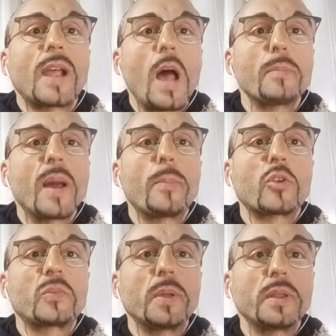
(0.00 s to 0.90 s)
cambia
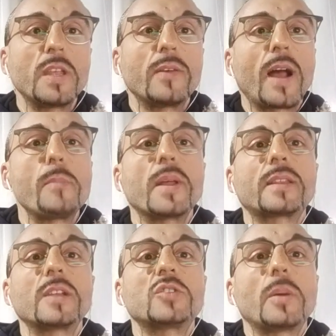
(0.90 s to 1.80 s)
prospettiva, cambia
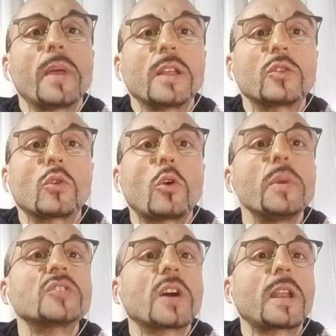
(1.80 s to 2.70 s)
atteggiamento,
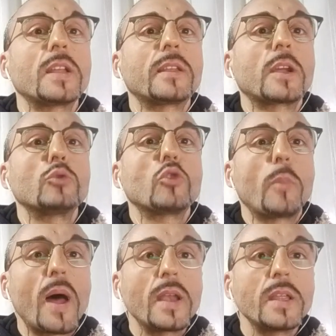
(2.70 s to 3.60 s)
comincia a credere che un
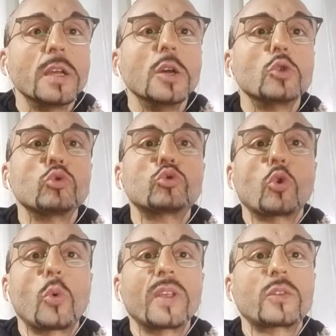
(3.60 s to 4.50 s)
domani
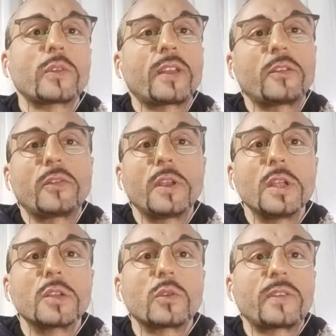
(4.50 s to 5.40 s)
tutto questo sarà
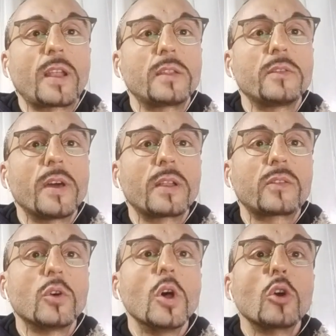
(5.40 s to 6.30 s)
finito, sarà
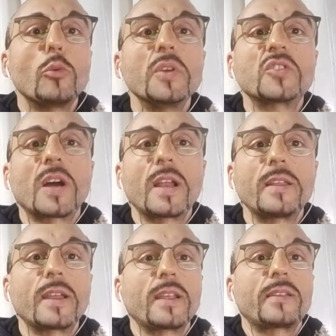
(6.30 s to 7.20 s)
diverso, comincia a
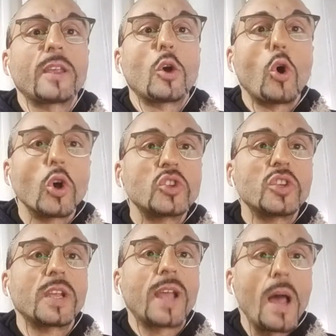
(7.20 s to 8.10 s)
credere che se
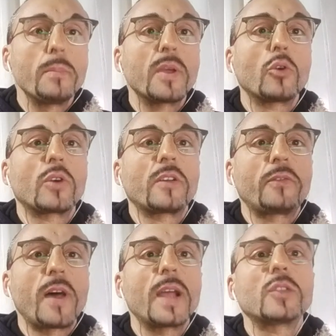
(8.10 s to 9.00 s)
oggi cambi quello che
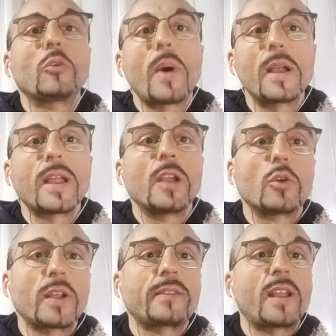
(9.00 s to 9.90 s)
fai, domani
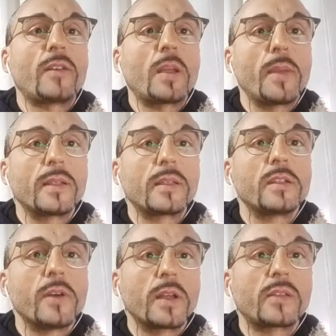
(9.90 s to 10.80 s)
allora sarà veramente
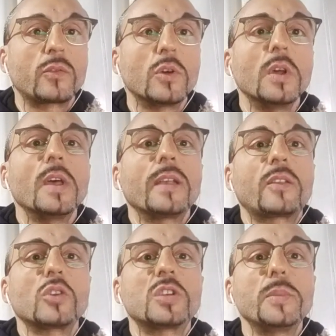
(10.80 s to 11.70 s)
diverso e
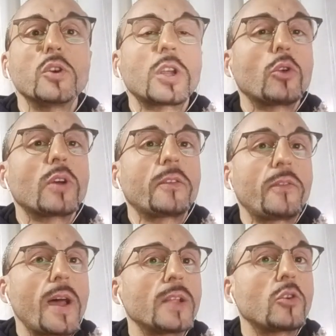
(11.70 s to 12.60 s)
se oggi migliori quello che
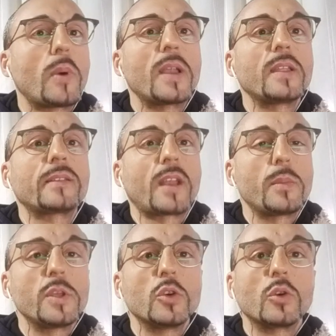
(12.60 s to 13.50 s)
fai, domani sarà
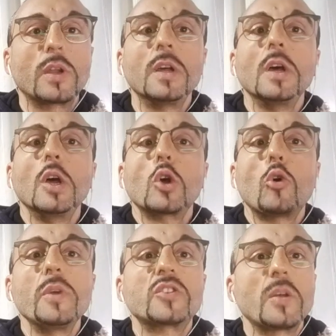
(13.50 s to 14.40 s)
migliore.
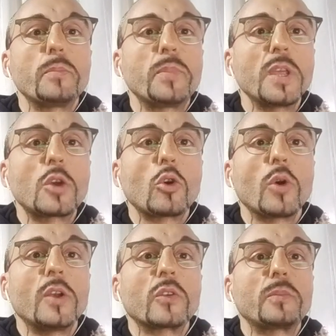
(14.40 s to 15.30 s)
Comincia in piccolo
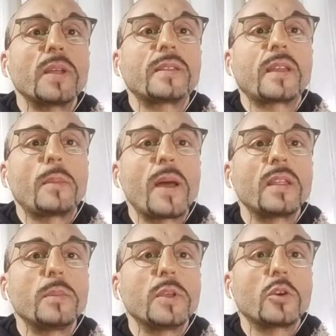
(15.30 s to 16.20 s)
e non smettere mai
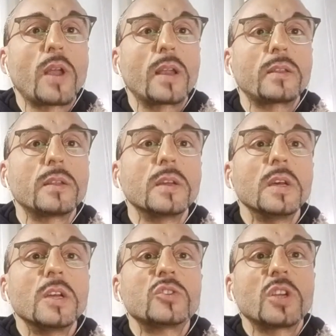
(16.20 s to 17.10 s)
di migliorarti.
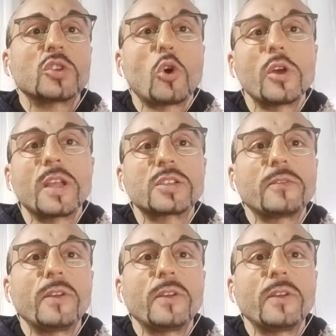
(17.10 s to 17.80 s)
C'è gioia, c'è